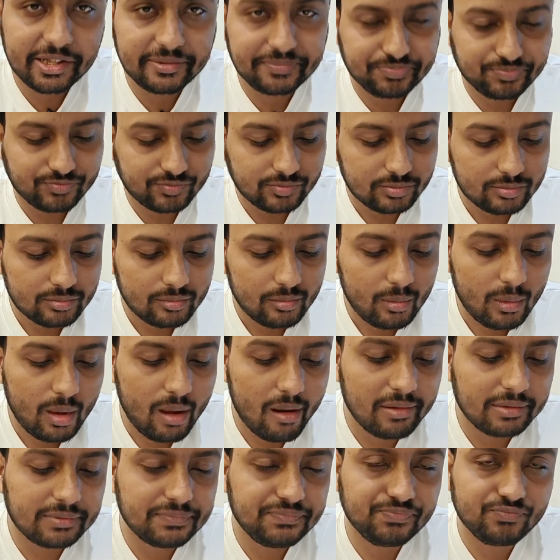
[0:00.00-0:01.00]
এর আগে
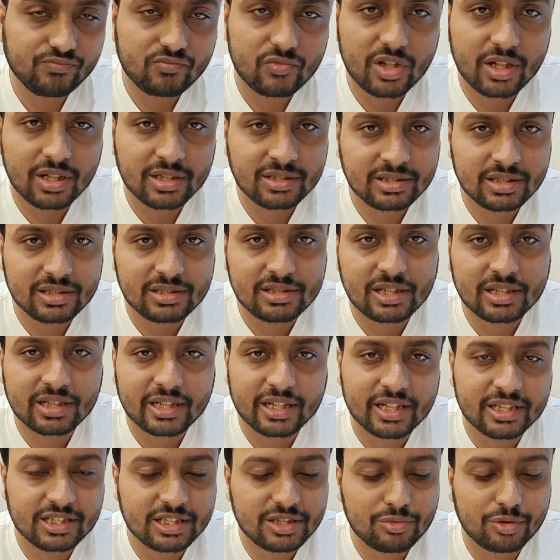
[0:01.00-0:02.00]
চিকেন
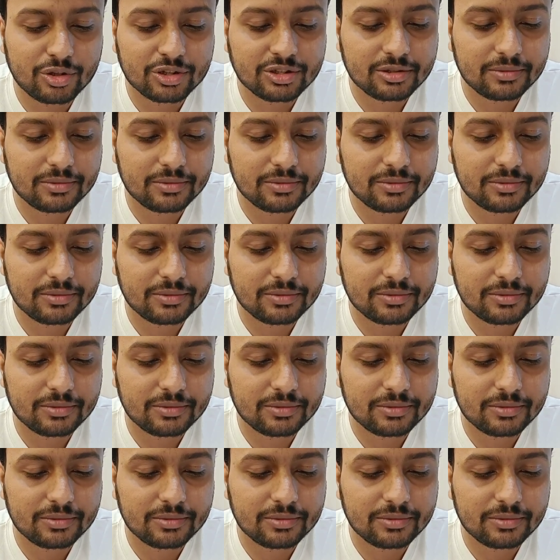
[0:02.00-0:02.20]
সিজলার খেয়েছি